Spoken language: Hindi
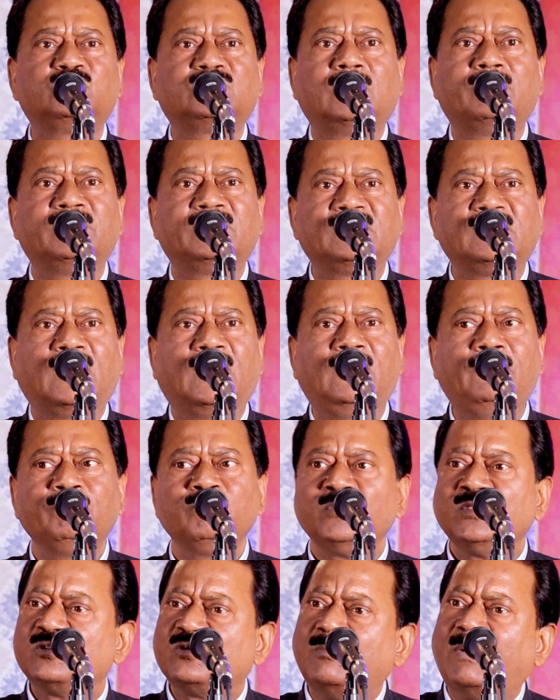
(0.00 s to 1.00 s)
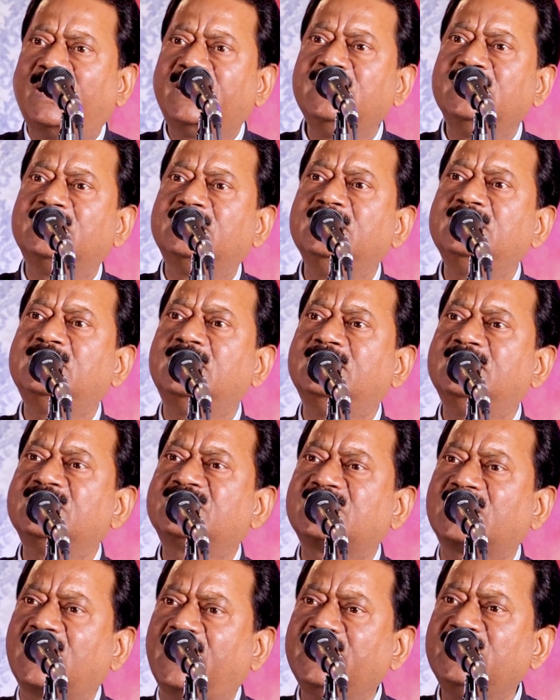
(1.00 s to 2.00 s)
पूछा बिटिया तुम्हारी इतनी जल्दी
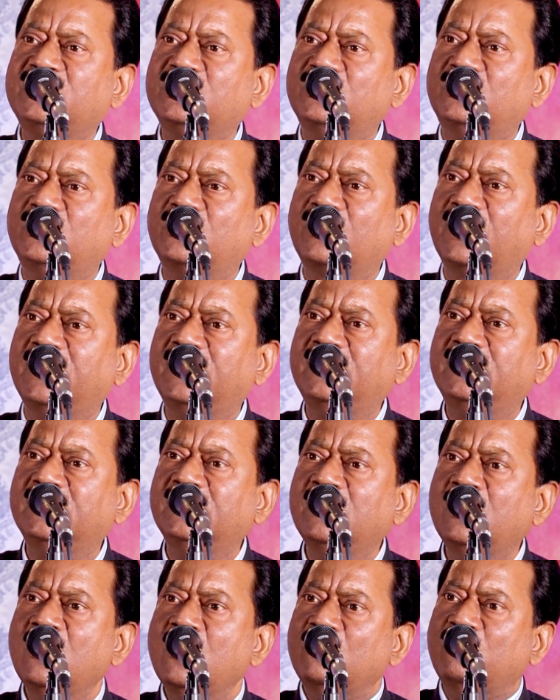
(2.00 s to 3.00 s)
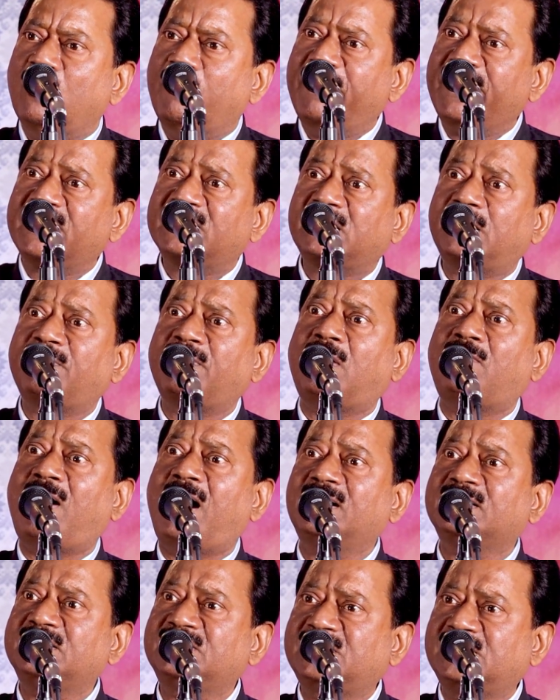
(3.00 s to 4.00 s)
सगाई क्यों हो गई वो मेरे तरफ
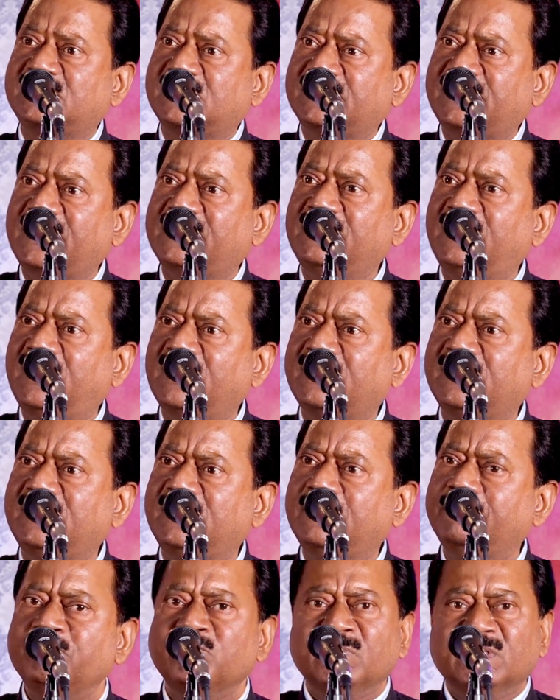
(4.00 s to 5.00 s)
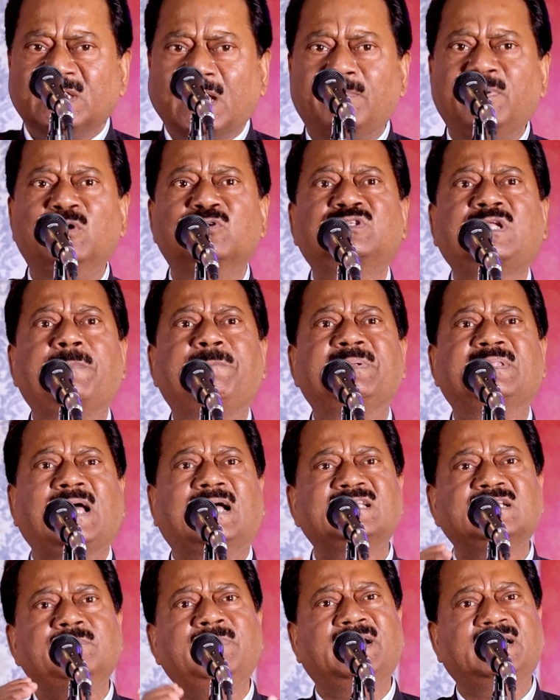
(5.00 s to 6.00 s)
अवाक दृष्टि से देखने लगी तभी उसके
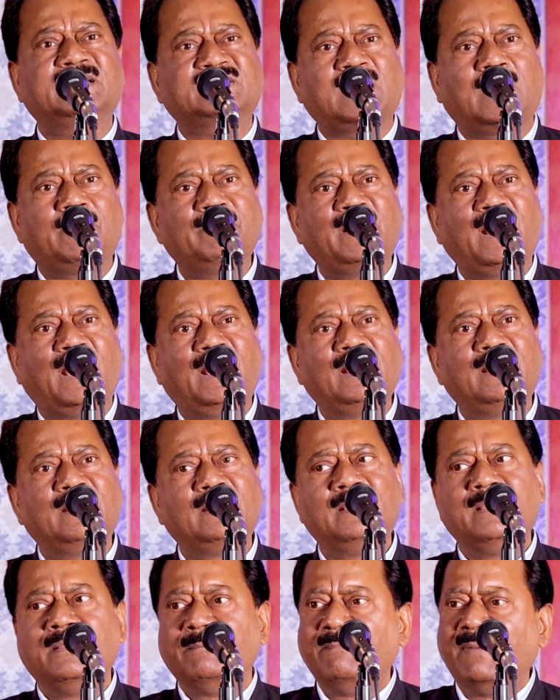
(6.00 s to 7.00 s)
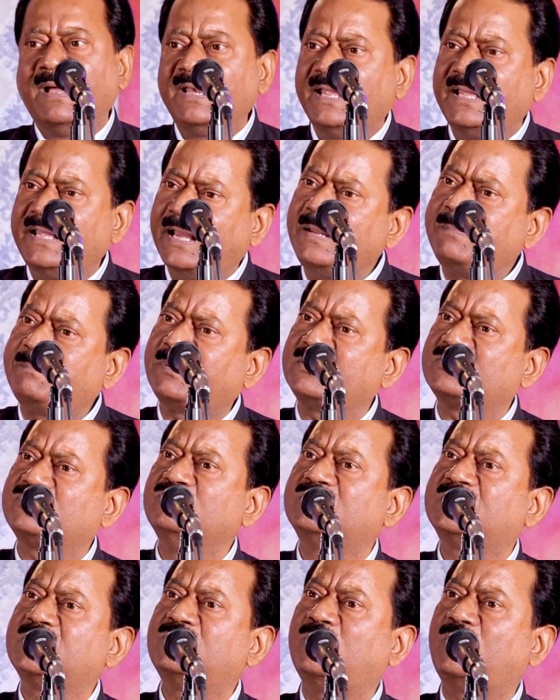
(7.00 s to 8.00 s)
पिताजी मेरे सामने आए मैंने यही
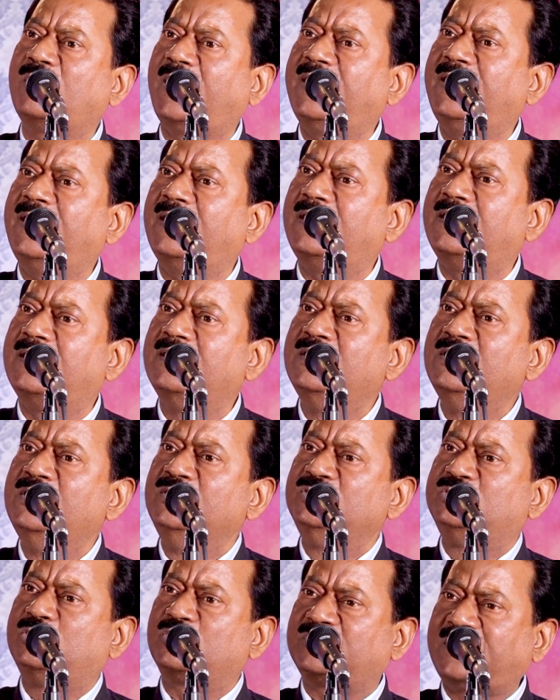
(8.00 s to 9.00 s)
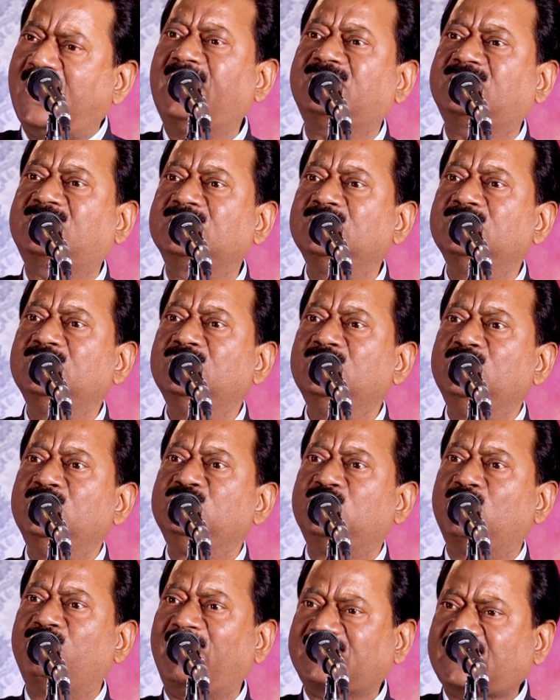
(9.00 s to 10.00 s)
प्रश्न से दोहराया जो दर्द
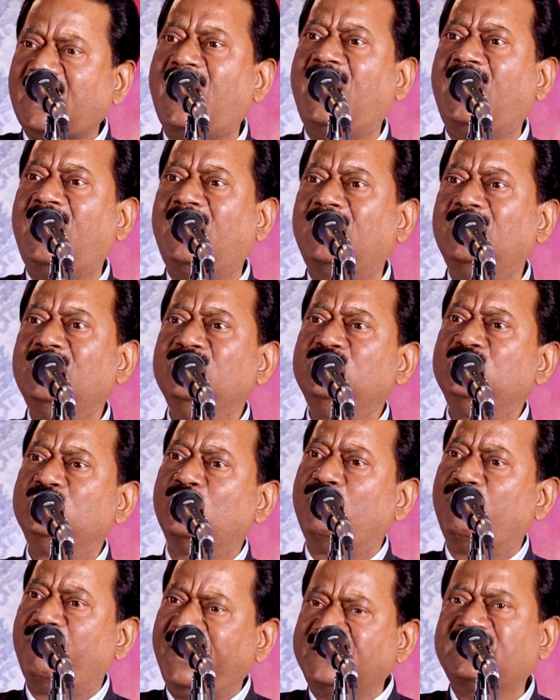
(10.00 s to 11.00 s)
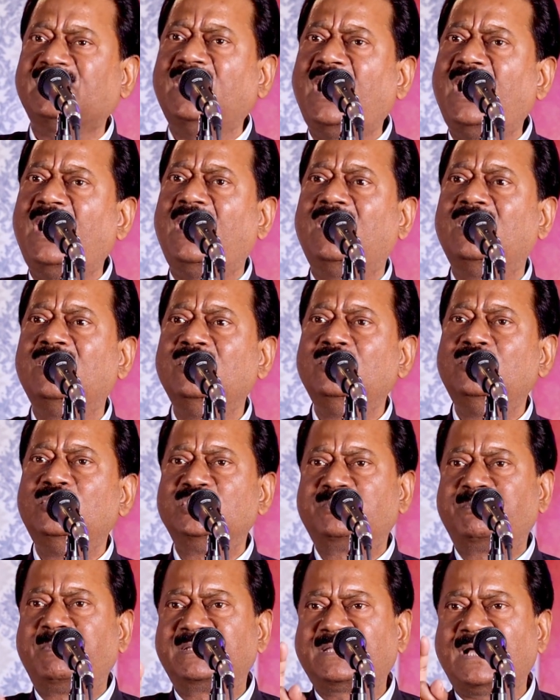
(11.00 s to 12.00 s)
जो व्यथा जो वेदना
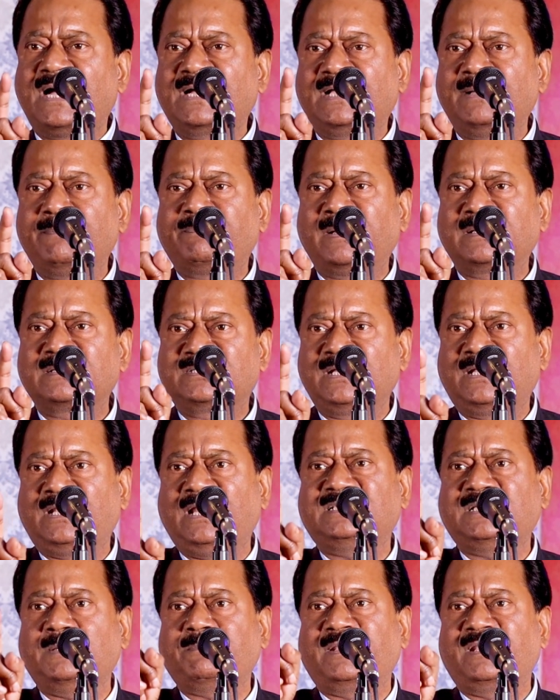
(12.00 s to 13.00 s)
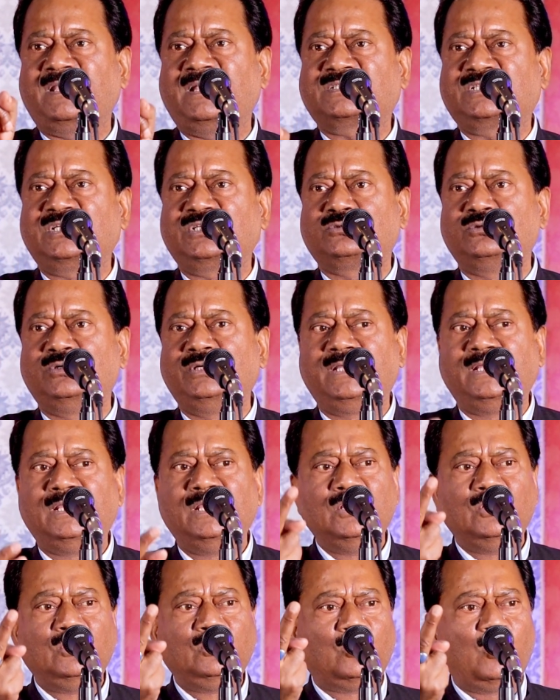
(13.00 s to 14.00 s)
उस पिता के चेहरे से परिलक्षित हुई
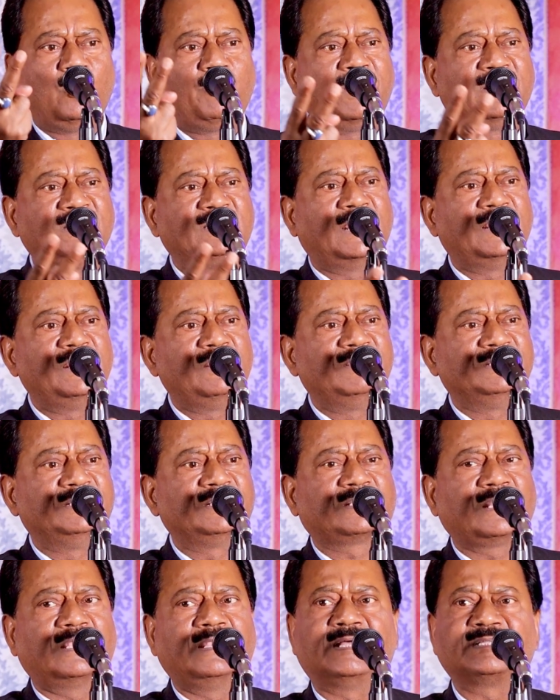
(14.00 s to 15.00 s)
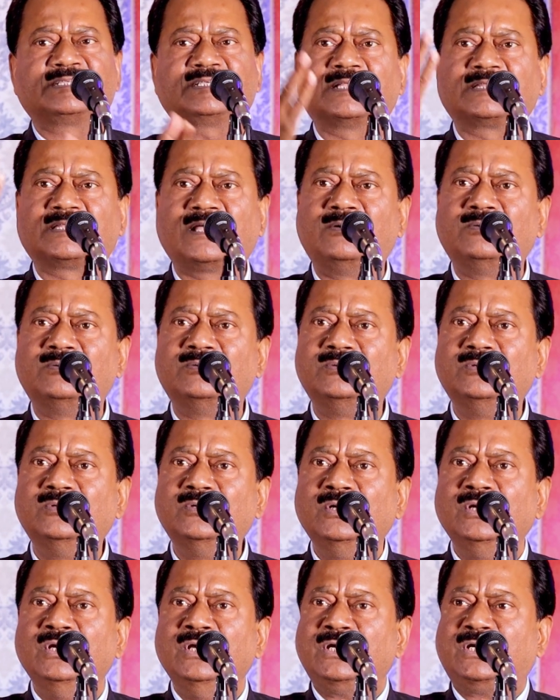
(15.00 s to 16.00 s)
दो पंक्तियां निवेदित करना चाहता हूं
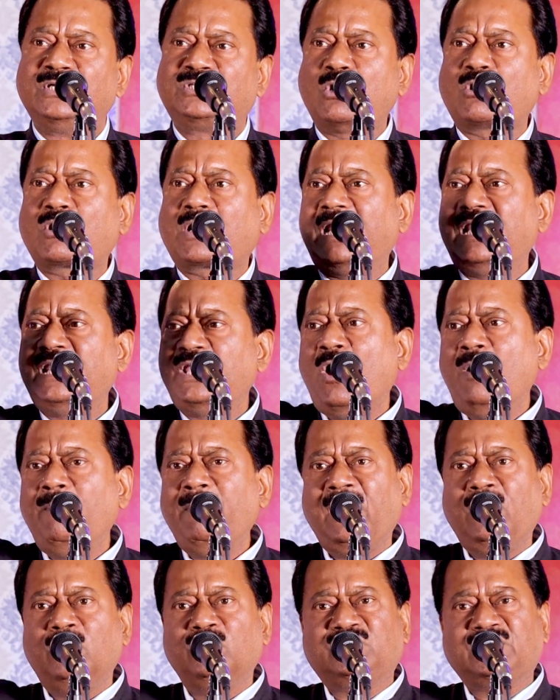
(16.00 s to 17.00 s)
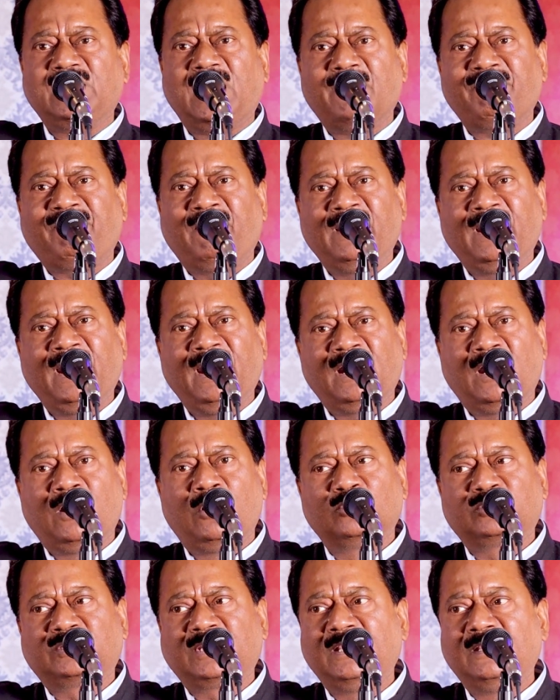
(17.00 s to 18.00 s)
कि जो गलियों में लुच्चे लफंगे ना
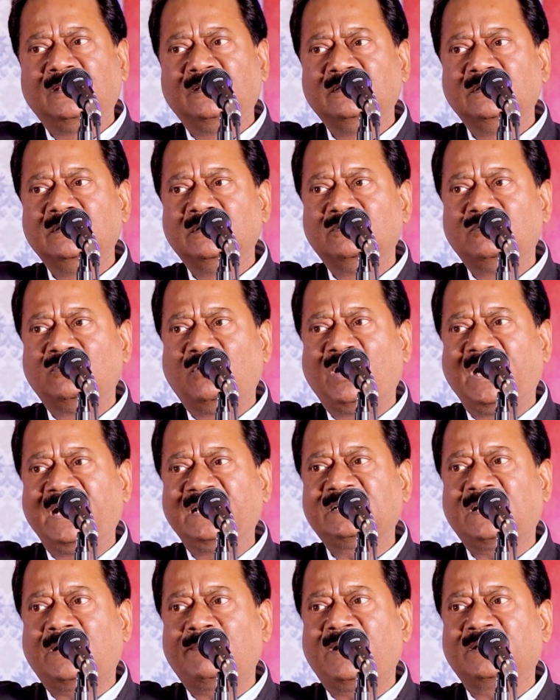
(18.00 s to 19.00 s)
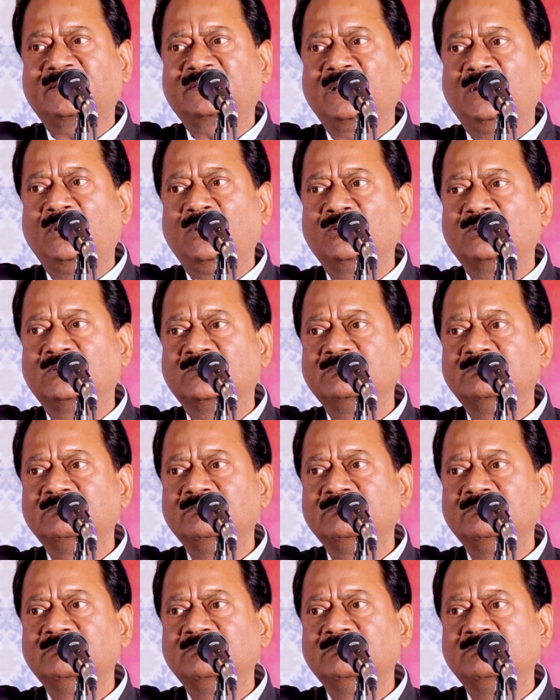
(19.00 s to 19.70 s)
होते वो हैदराबाद के लोग